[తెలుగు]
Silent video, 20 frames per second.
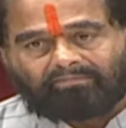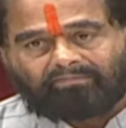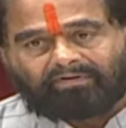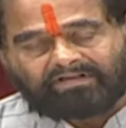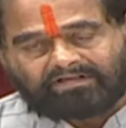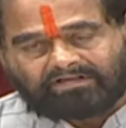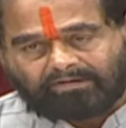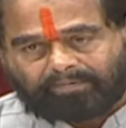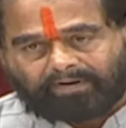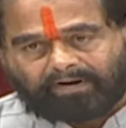
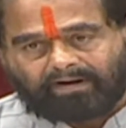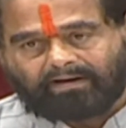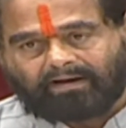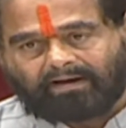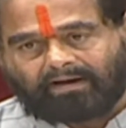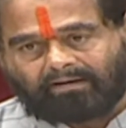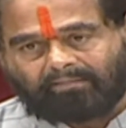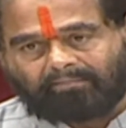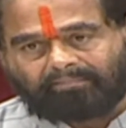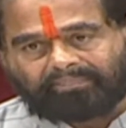
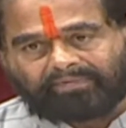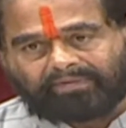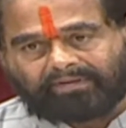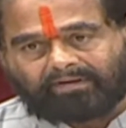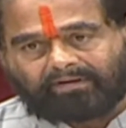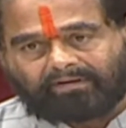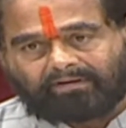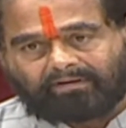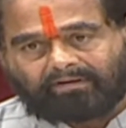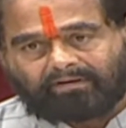వైద్యపరంగా
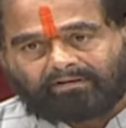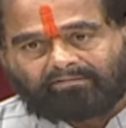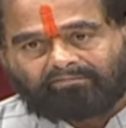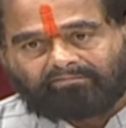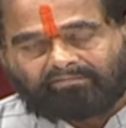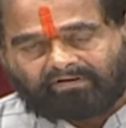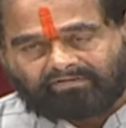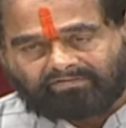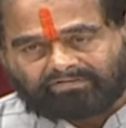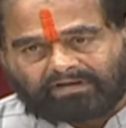
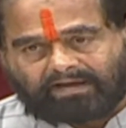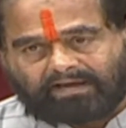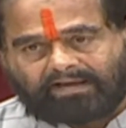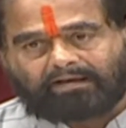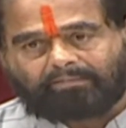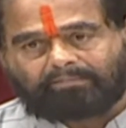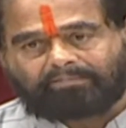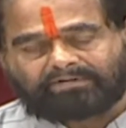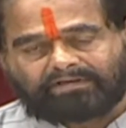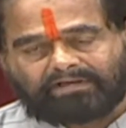వ్యవసాయ
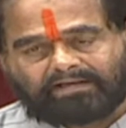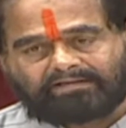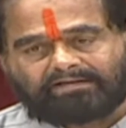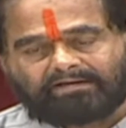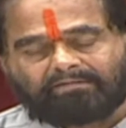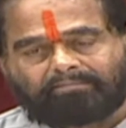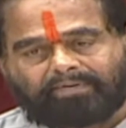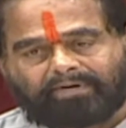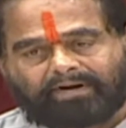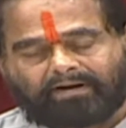
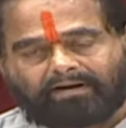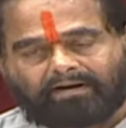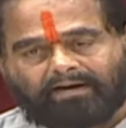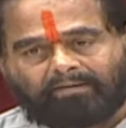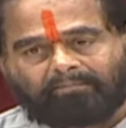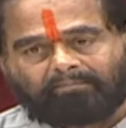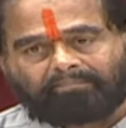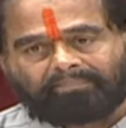సేద్యం పరంగా